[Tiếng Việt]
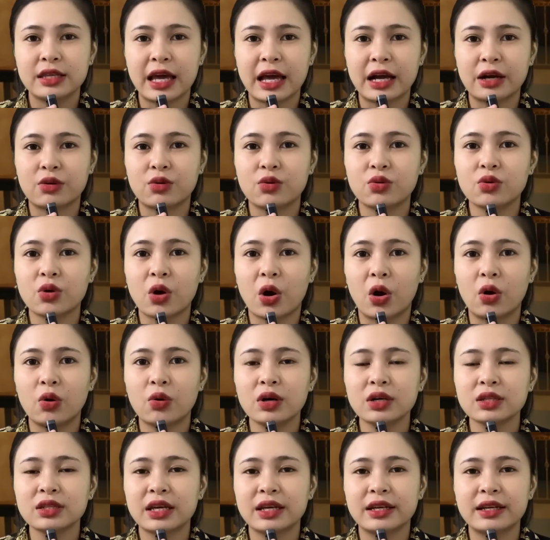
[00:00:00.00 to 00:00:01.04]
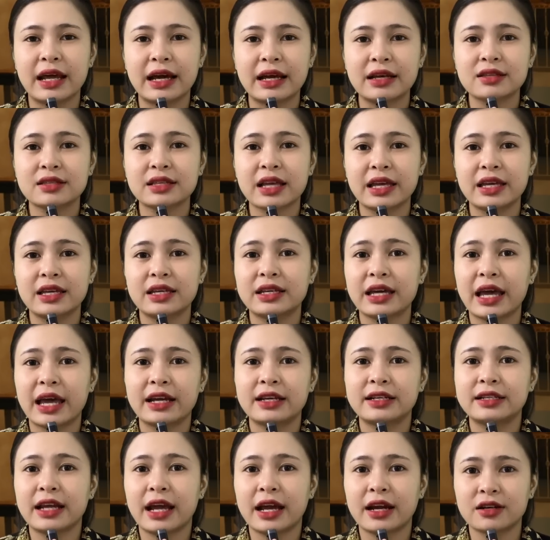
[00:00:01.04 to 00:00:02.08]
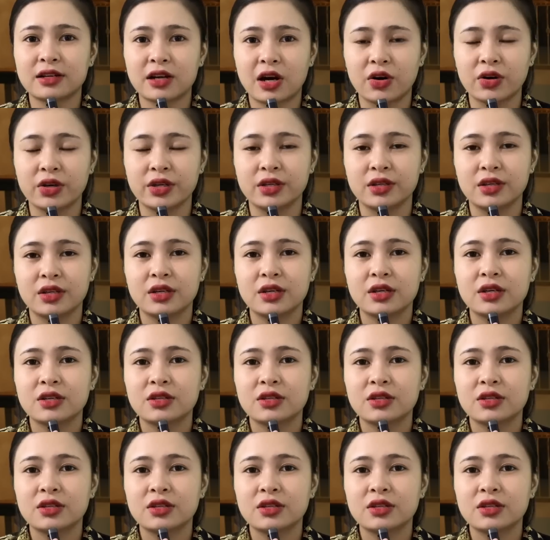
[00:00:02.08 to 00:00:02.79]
Nhà của cổ thì đã xây khang trang rồi,